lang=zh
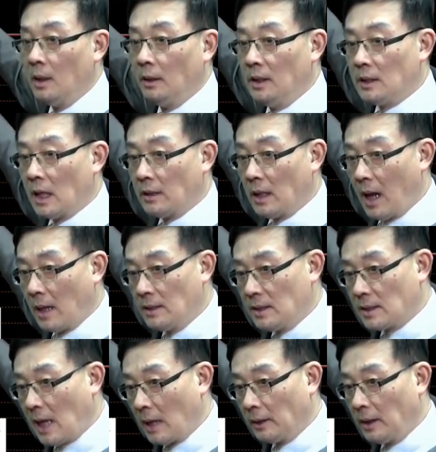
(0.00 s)
第三天还
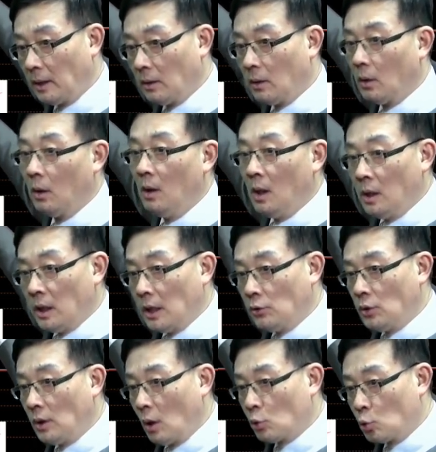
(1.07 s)
是涨停哈，延
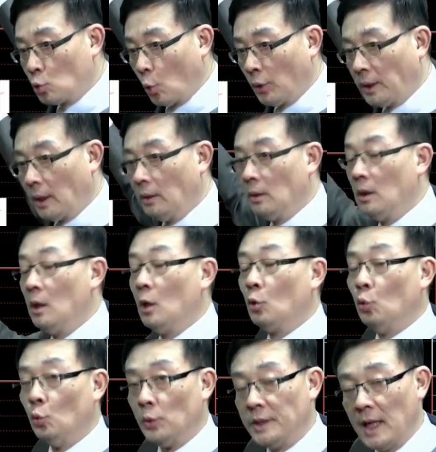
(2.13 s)
续到昨天
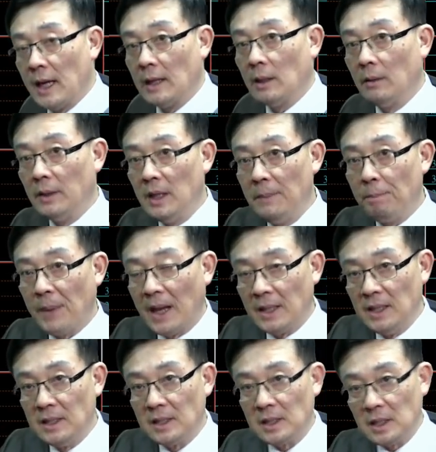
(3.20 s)
股价来到一百
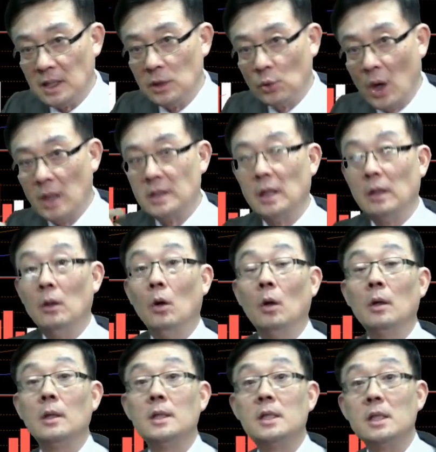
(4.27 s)
一十七块钱哈，
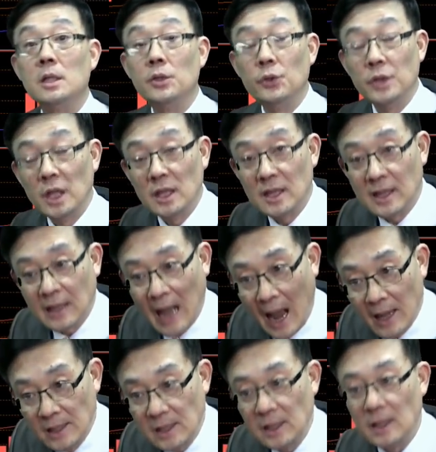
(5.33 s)
持续性
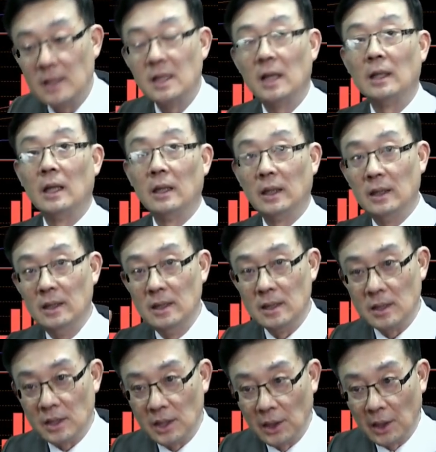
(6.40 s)
改写下它的一个历
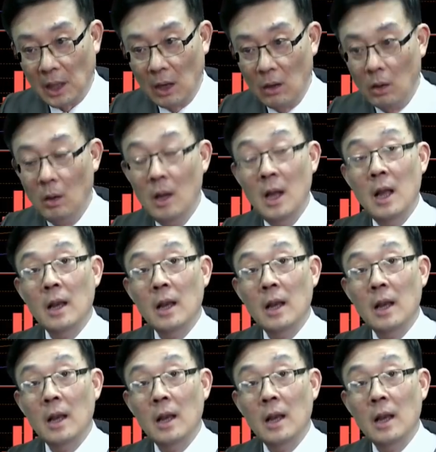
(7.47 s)
史新高哈，